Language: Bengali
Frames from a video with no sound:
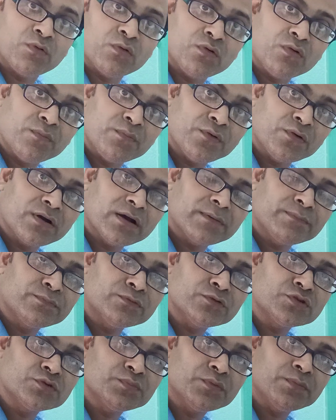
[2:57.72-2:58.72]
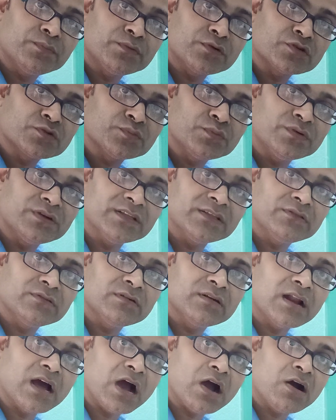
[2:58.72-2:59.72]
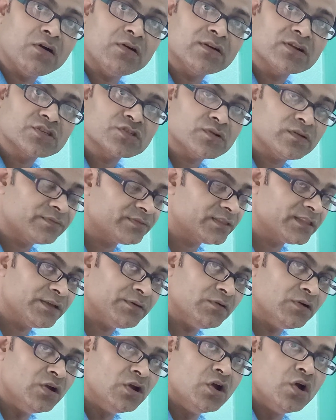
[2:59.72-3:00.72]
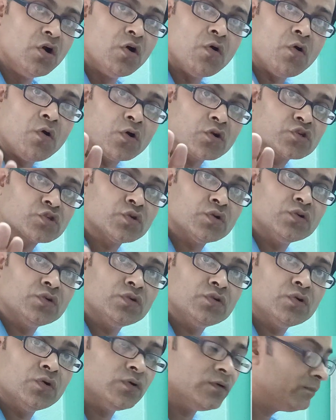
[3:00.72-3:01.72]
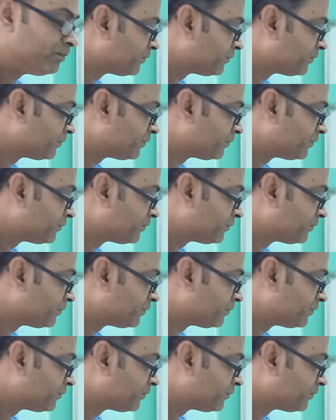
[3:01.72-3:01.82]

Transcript: কোনো প্রকার পুষ্প প্রস্ফুটিত না হওয়া সত্ত্বেও অসংখ্য